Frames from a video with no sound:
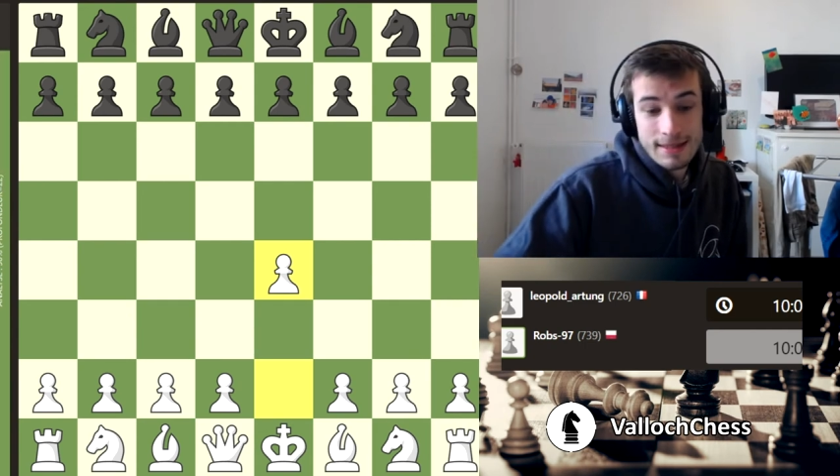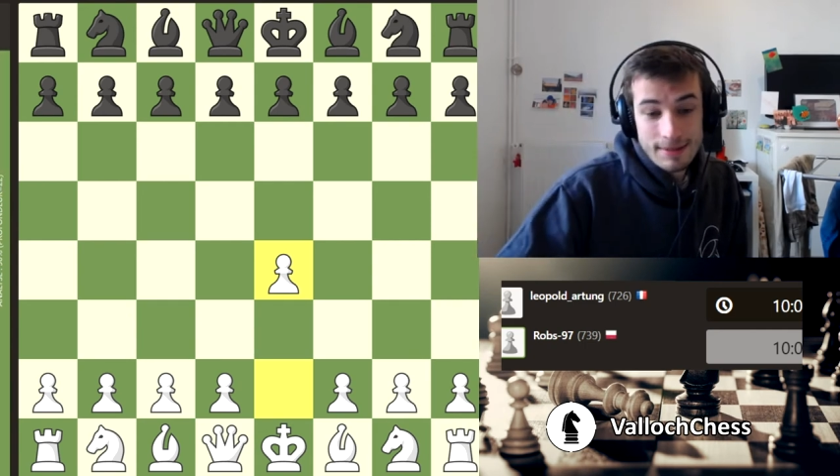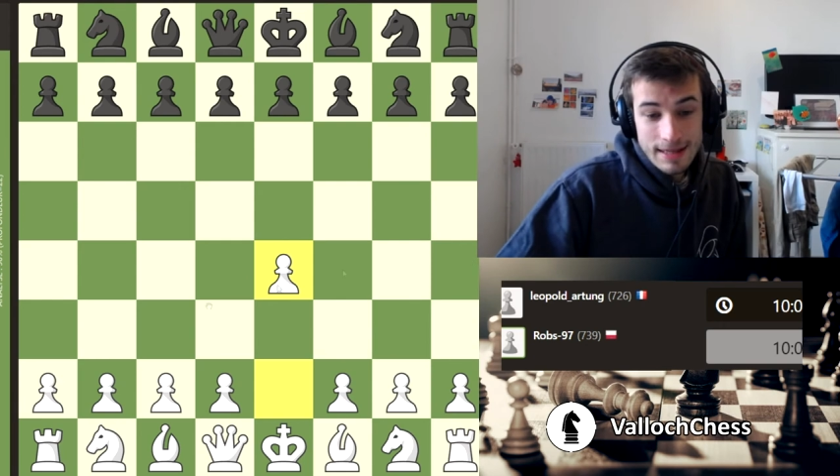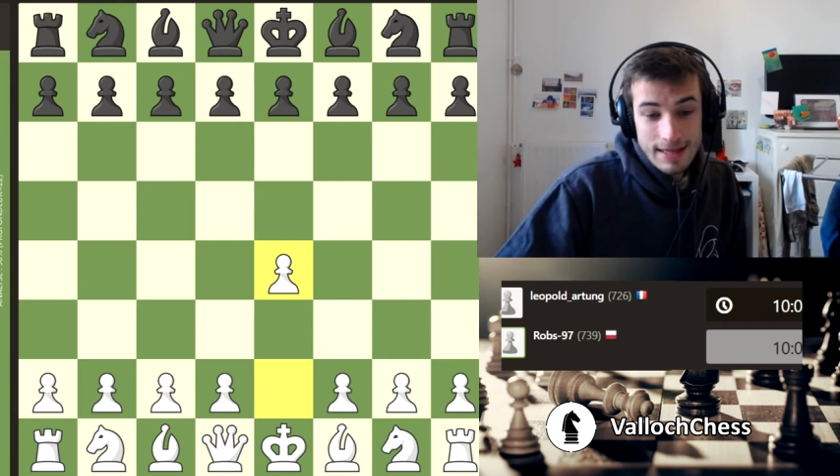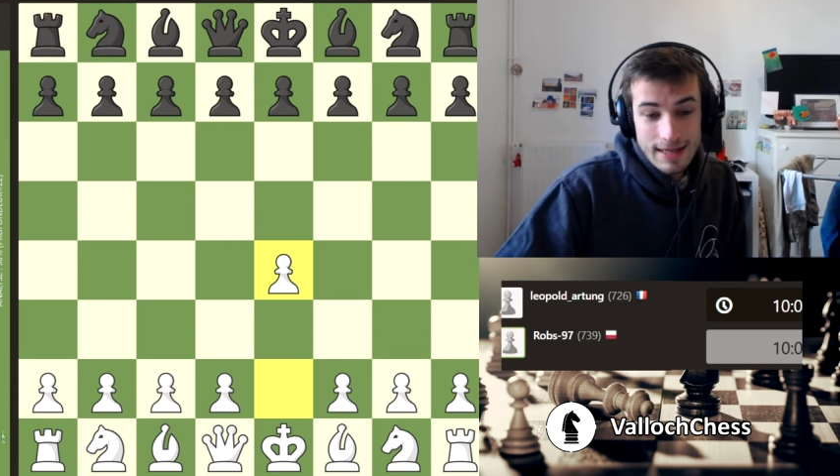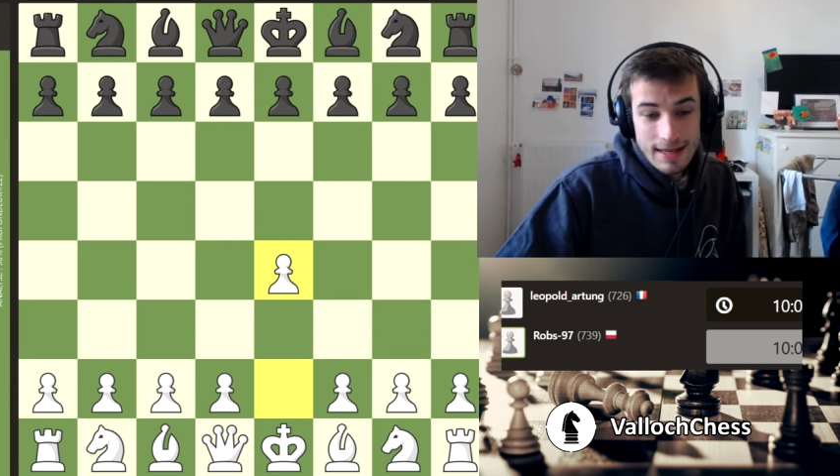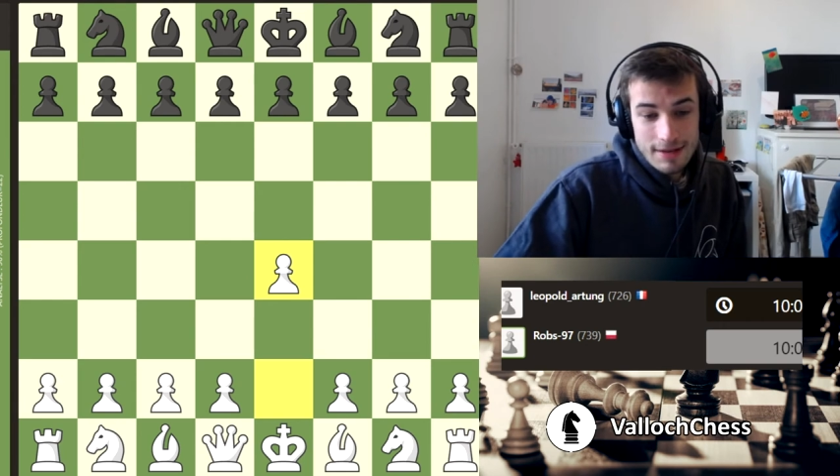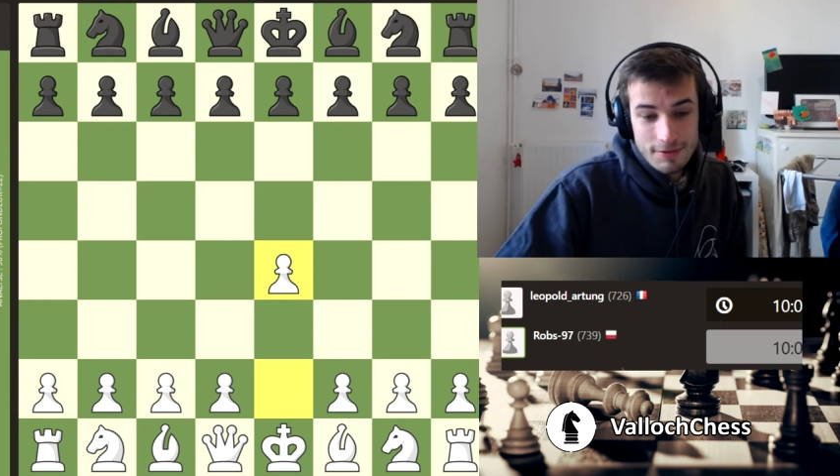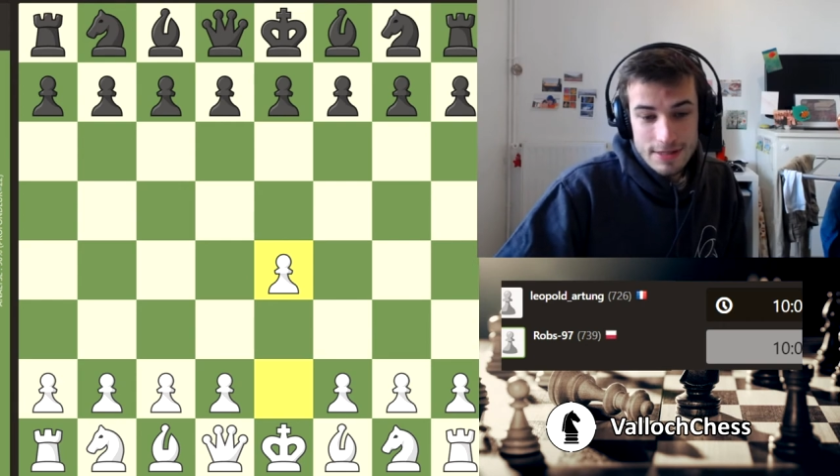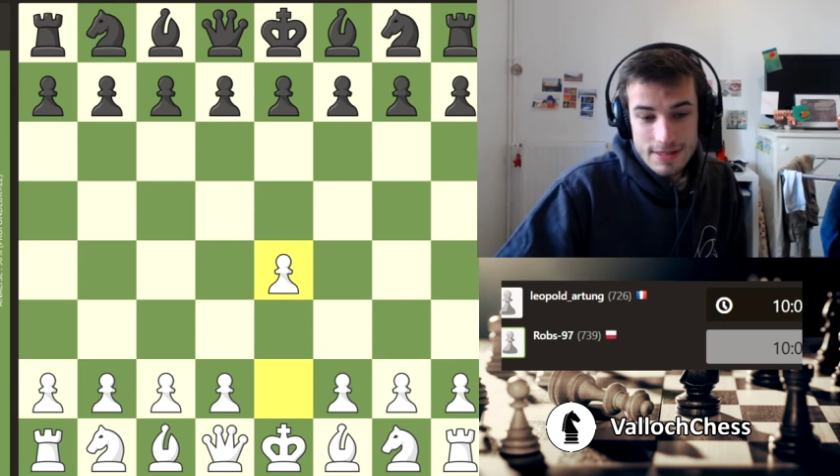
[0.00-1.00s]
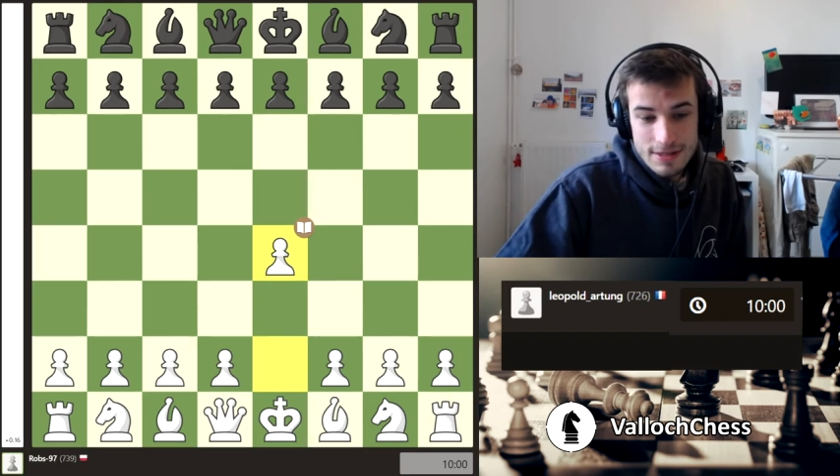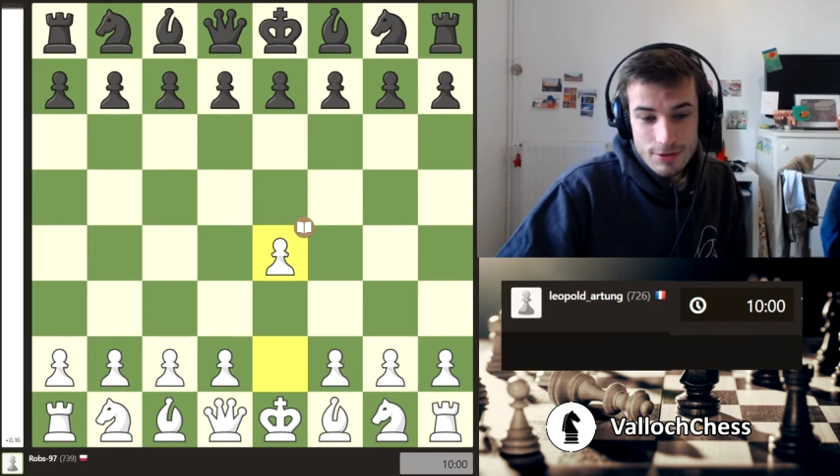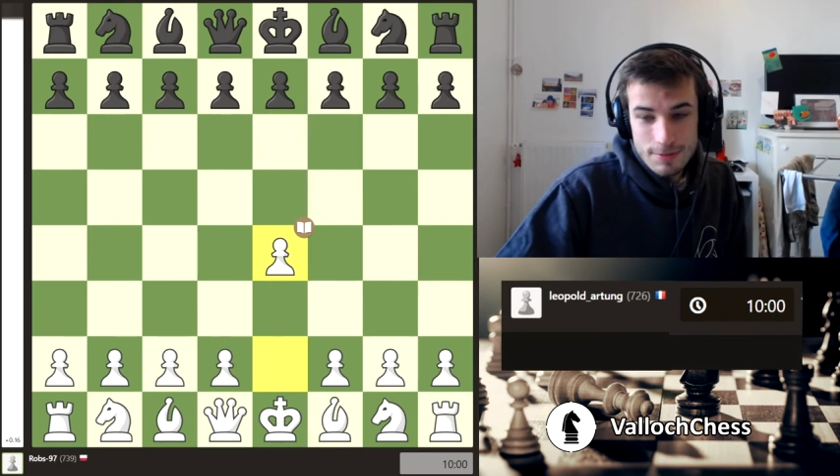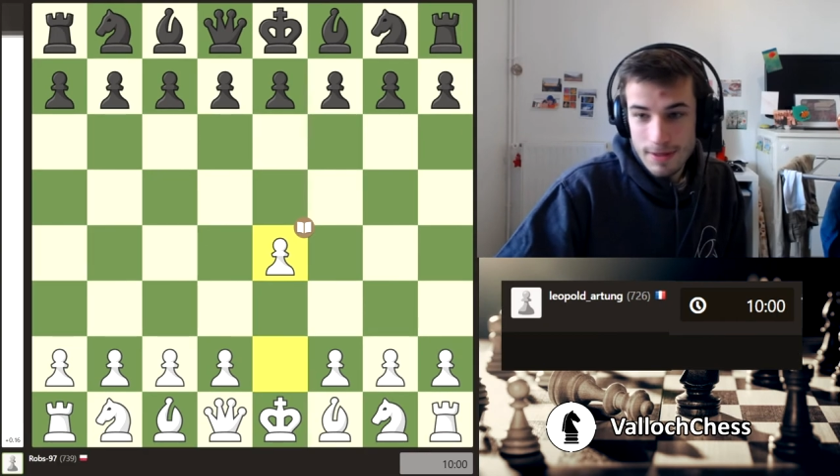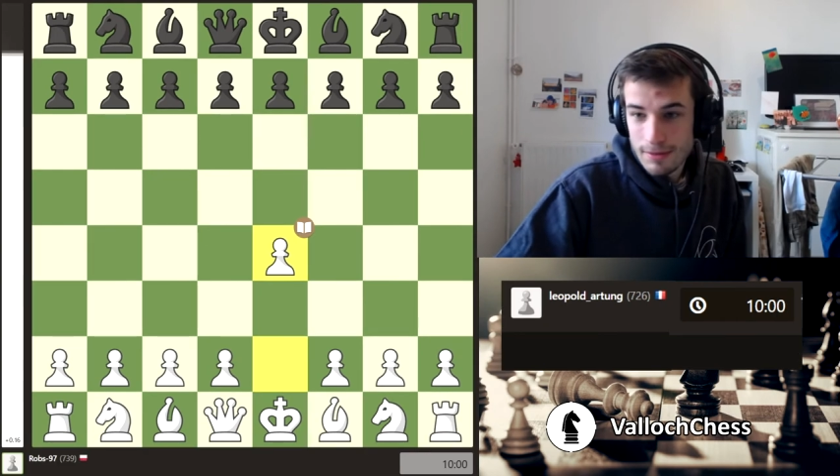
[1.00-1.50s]
Ah, les gars, en fait c'est
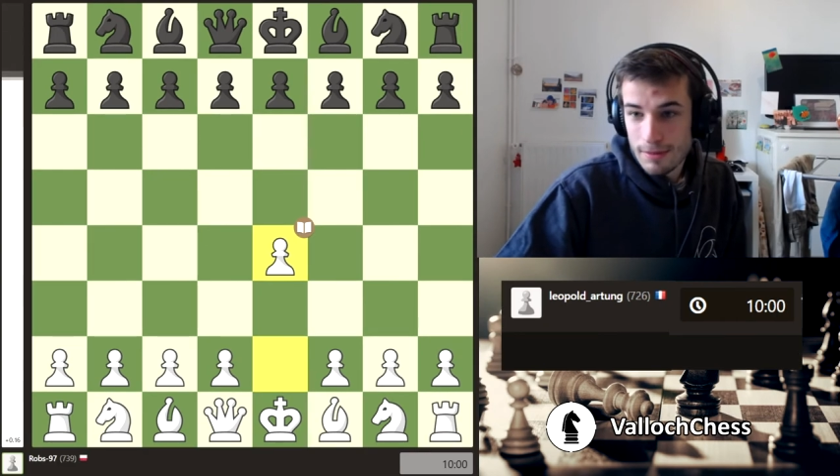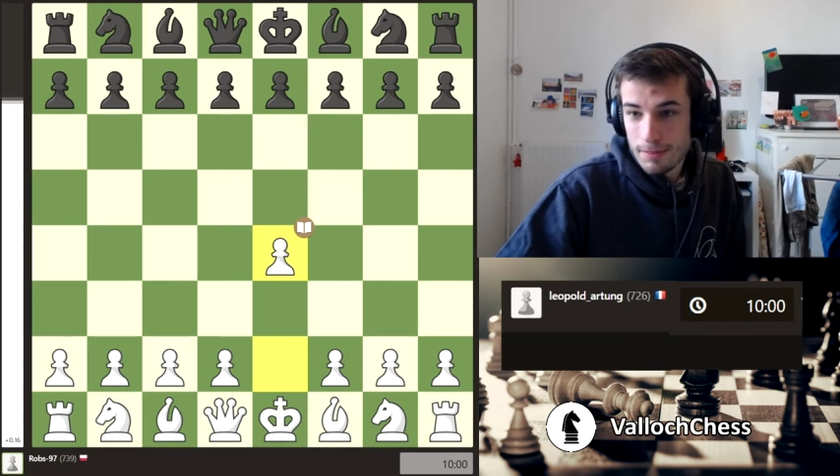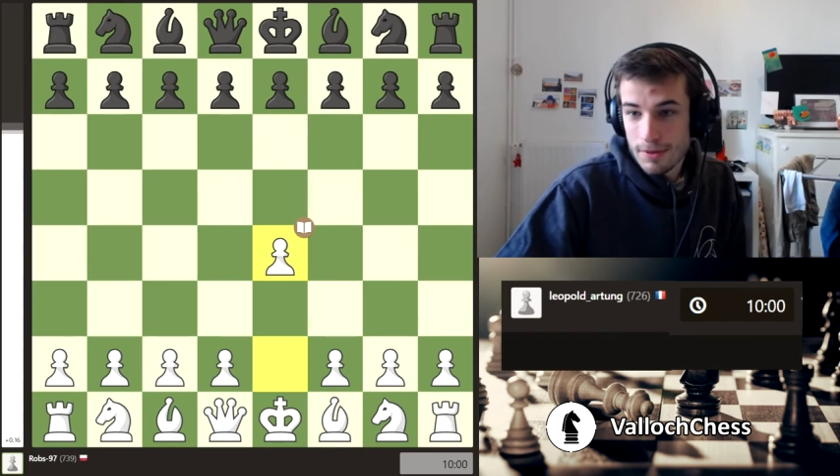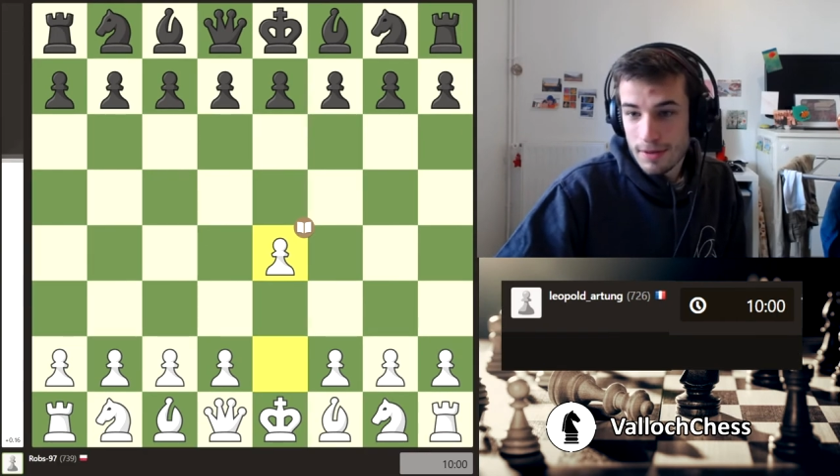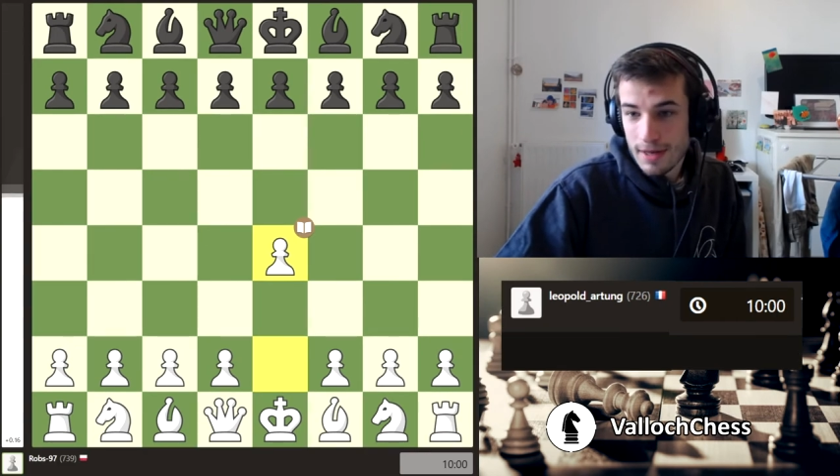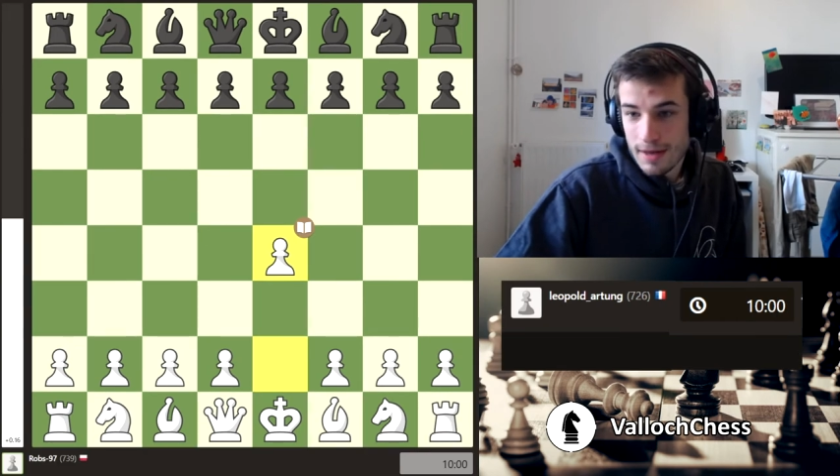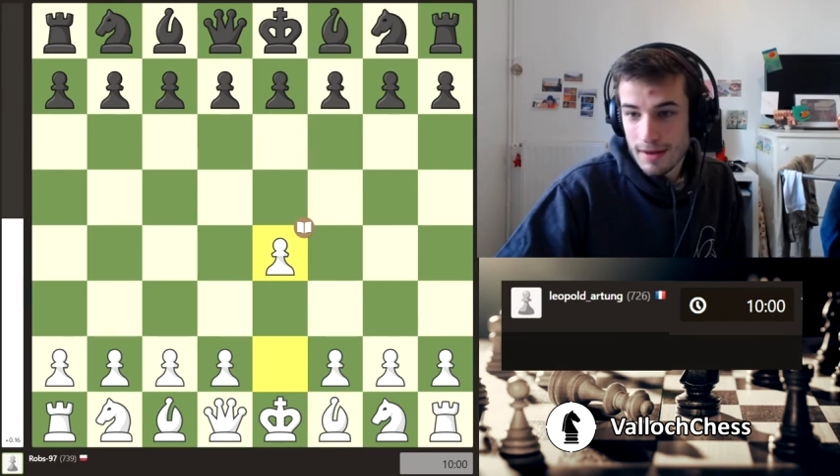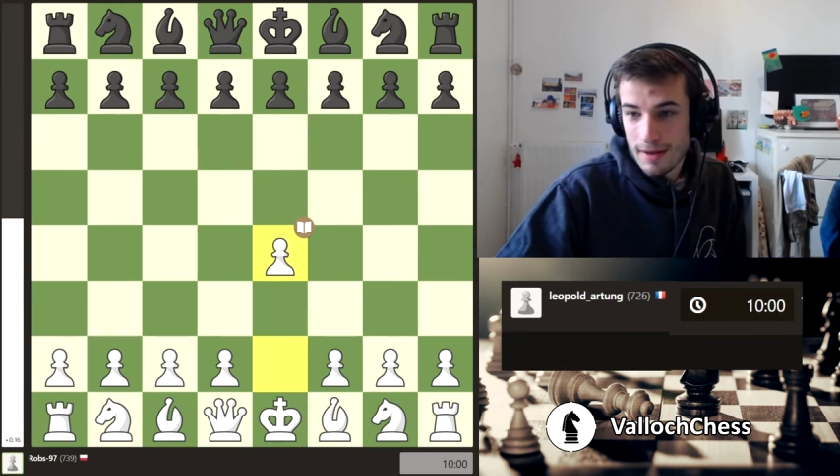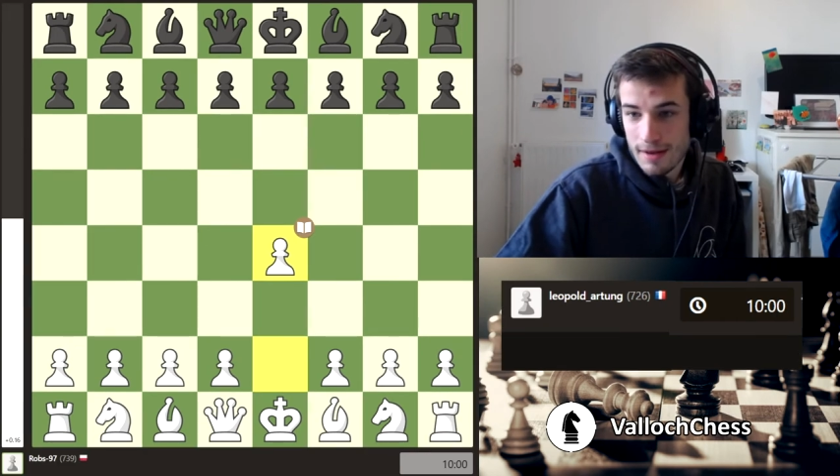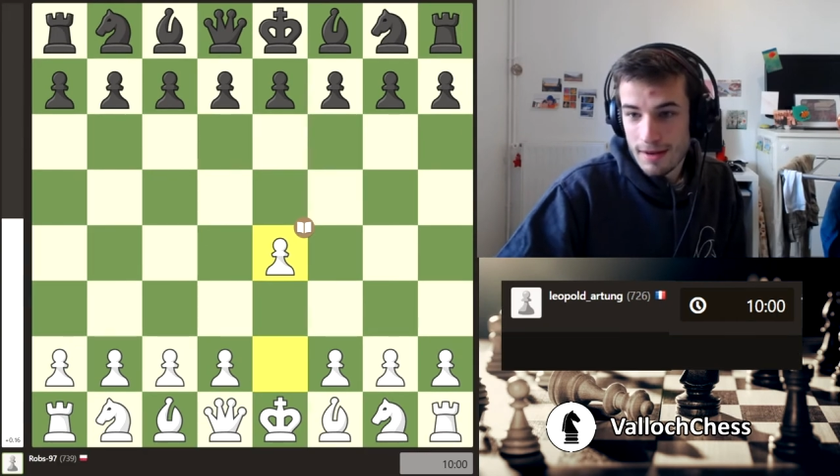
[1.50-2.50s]
juste pas drôle, prenez, euh,